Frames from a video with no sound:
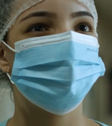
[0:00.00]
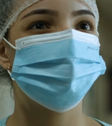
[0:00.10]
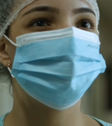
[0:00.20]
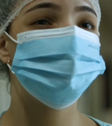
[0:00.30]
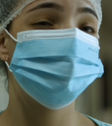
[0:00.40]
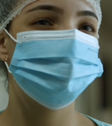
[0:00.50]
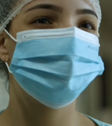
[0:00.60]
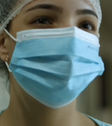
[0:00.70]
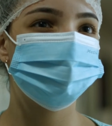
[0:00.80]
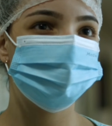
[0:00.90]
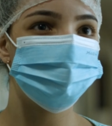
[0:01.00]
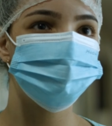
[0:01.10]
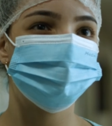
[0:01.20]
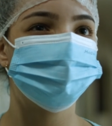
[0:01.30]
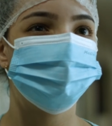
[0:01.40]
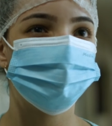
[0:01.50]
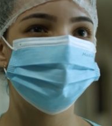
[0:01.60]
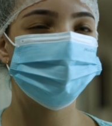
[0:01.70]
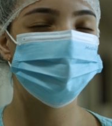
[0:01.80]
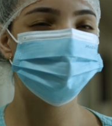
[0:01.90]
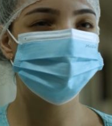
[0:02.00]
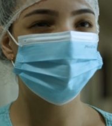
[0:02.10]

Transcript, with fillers: é uma ótima oportunidade para entrar no mercado de